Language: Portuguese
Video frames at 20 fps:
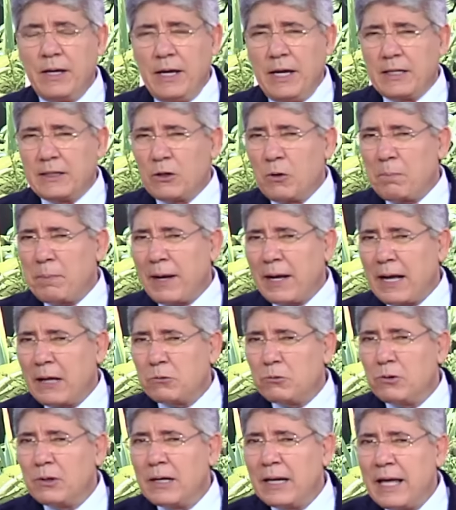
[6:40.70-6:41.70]
Então o
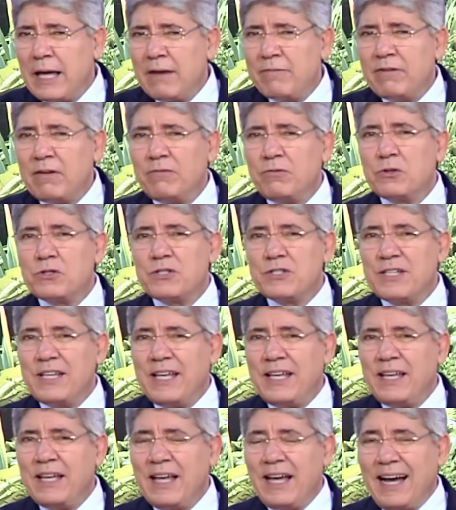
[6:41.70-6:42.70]
pecado leva
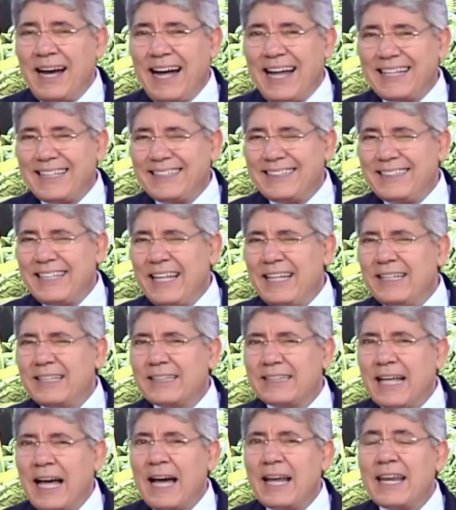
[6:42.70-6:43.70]
você a
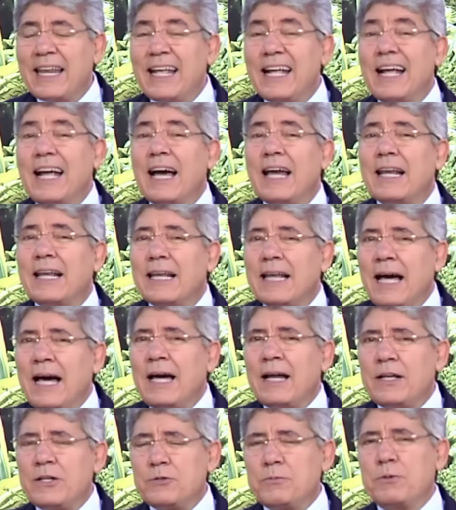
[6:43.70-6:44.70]
tentar
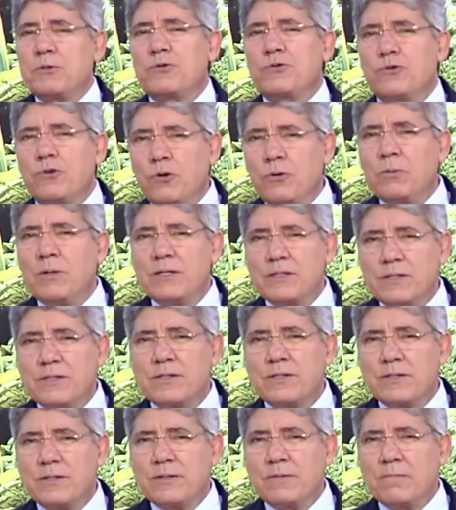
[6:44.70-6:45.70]
enganar as
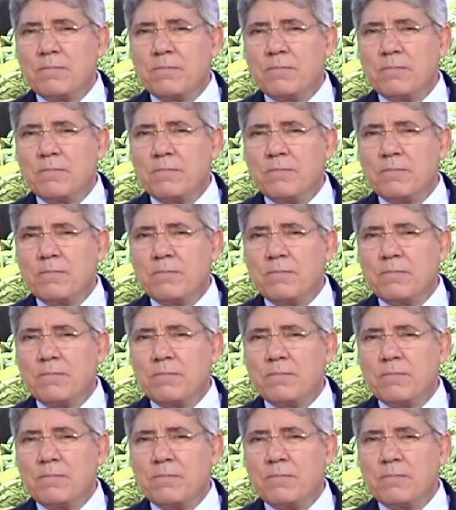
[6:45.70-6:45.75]
pessoas.